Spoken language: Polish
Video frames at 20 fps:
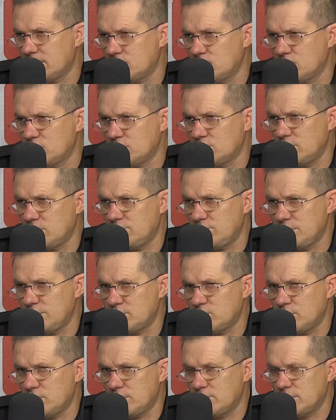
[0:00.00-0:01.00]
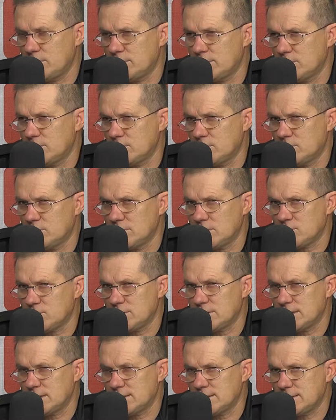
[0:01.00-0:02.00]
coś sobie wpisujemy do, do
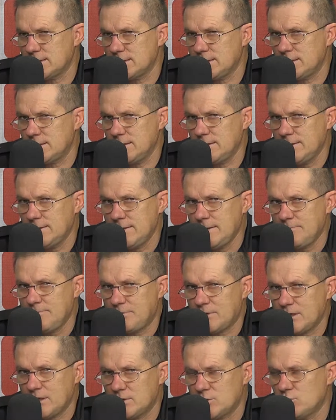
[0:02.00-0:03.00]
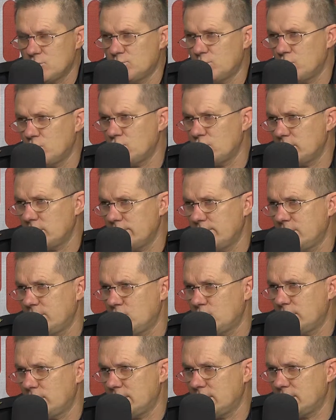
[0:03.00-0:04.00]
naszej statystyki, mhm. co mogło
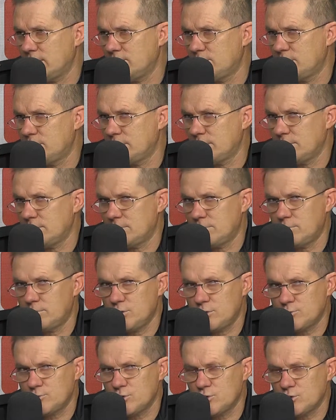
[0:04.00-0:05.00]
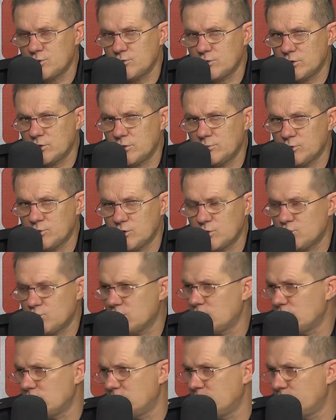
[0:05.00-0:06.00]
ewentualnie by być przyczyną tego pożaru,
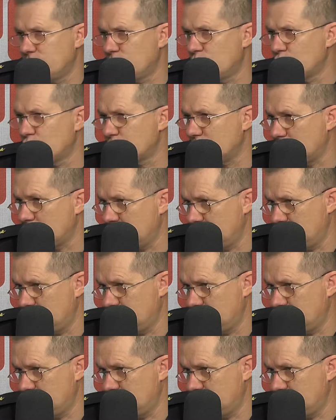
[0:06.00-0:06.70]
czego nie wykluczamy,